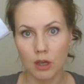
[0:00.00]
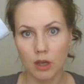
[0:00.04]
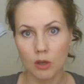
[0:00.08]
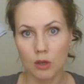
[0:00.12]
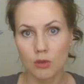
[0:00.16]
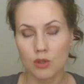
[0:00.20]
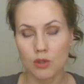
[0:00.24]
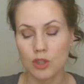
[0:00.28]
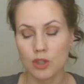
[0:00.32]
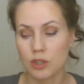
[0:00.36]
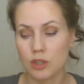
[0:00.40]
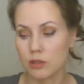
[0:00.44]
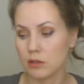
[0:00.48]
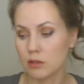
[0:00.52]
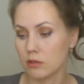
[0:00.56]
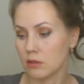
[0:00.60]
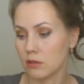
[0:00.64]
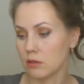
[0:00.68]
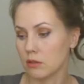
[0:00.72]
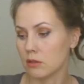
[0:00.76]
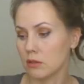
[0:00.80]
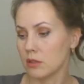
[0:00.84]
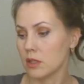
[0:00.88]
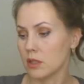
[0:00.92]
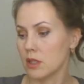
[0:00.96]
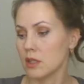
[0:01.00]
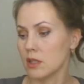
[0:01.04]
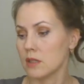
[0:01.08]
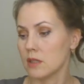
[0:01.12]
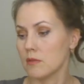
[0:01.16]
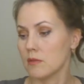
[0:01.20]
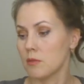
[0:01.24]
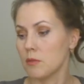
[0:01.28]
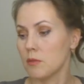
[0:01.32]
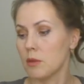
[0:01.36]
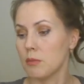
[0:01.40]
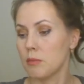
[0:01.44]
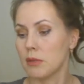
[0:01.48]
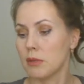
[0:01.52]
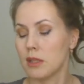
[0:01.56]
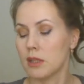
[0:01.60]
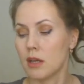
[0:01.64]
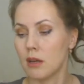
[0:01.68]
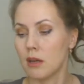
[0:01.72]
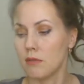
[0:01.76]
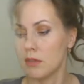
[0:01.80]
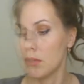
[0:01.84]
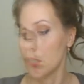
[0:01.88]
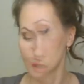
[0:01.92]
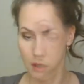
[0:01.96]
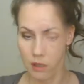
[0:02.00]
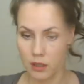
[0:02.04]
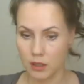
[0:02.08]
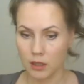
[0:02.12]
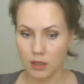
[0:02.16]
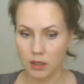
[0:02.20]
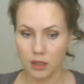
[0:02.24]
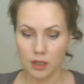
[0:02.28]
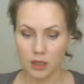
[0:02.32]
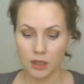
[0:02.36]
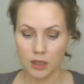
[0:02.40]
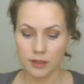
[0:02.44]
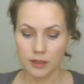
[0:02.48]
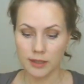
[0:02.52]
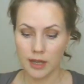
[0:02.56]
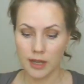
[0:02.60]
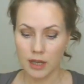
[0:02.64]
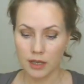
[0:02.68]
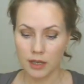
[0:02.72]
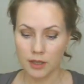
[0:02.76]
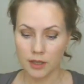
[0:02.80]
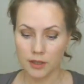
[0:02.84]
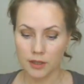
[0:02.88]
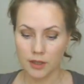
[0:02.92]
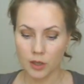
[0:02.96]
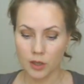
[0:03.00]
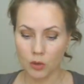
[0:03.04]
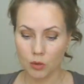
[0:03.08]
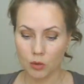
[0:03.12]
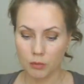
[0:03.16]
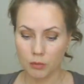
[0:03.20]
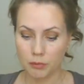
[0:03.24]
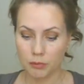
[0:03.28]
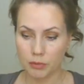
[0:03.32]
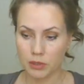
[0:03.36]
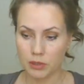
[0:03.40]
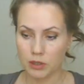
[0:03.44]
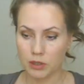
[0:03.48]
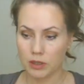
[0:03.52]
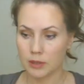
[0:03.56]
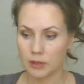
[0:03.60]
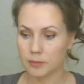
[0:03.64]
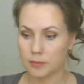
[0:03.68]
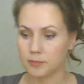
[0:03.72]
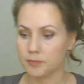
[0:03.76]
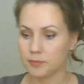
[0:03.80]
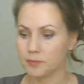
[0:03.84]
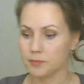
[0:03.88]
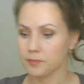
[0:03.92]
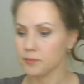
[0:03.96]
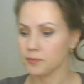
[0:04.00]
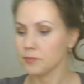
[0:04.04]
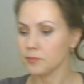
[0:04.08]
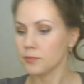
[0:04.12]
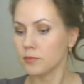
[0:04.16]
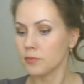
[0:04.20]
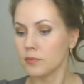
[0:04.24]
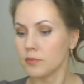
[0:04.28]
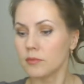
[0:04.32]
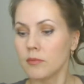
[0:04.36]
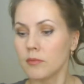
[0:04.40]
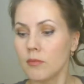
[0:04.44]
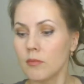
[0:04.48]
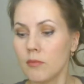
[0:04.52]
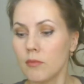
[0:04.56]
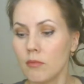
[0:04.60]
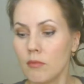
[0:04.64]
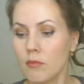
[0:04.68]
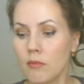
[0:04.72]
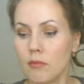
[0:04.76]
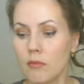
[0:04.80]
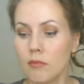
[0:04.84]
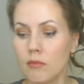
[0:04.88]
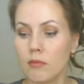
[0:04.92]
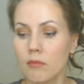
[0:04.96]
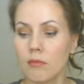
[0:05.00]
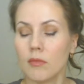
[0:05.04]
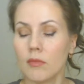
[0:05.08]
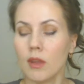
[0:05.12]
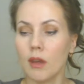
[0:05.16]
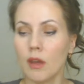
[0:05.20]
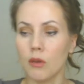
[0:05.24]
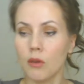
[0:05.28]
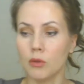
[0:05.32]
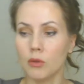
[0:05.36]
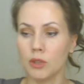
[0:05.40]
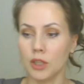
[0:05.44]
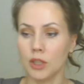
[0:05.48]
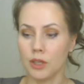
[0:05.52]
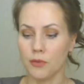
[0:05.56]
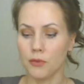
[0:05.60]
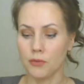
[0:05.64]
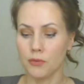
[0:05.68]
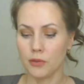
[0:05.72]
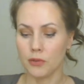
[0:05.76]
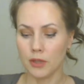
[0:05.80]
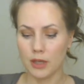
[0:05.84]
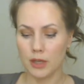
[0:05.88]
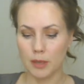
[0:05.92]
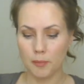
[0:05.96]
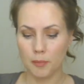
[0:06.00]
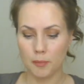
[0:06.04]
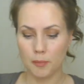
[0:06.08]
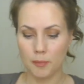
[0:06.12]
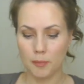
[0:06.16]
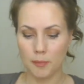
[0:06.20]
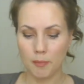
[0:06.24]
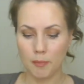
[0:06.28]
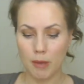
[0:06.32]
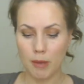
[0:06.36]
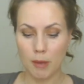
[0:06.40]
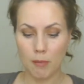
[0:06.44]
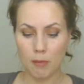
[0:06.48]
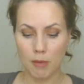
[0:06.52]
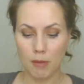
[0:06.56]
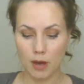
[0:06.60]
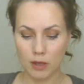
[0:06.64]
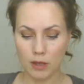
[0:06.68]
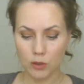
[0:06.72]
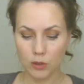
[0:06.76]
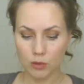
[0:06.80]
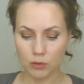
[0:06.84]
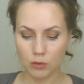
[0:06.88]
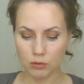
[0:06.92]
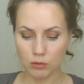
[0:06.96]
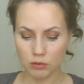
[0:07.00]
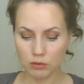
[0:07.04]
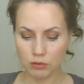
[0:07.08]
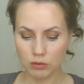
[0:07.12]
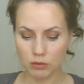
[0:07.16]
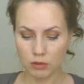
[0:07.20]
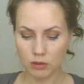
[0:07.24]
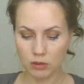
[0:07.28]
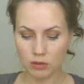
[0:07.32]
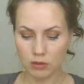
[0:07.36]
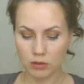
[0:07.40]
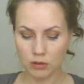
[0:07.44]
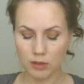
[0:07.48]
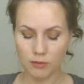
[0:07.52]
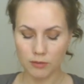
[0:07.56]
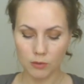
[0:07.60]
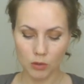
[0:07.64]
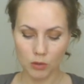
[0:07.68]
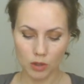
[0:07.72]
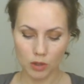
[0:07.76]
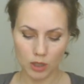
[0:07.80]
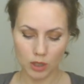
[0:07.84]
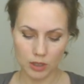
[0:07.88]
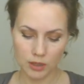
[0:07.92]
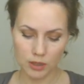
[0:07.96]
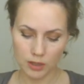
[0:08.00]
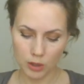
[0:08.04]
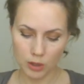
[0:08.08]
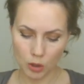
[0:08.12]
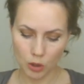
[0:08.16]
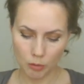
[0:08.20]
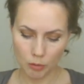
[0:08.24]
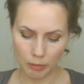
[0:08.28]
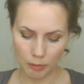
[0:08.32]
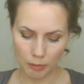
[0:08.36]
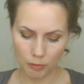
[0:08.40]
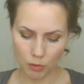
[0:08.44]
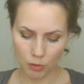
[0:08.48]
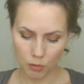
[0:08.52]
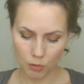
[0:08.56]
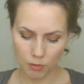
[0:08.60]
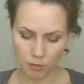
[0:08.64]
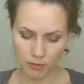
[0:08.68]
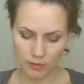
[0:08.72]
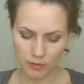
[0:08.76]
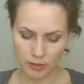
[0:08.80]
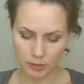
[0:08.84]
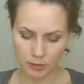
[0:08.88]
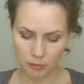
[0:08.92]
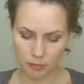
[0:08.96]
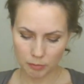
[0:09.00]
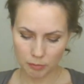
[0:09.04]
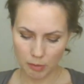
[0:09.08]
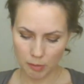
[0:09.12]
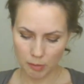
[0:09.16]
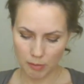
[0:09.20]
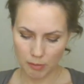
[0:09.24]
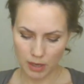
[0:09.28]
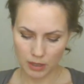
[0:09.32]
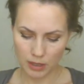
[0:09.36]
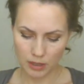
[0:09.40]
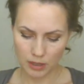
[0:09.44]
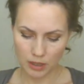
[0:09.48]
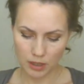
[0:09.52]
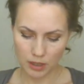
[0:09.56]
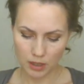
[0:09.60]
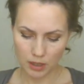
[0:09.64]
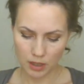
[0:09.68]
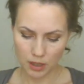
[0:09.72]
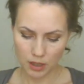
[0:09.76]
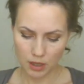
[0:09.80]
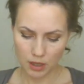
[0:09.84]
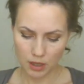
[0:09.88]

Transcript: хорошие средства, мне понравились они. Далее я купила вот Reflame помаду. Давно я хотела ее попробовать. Помада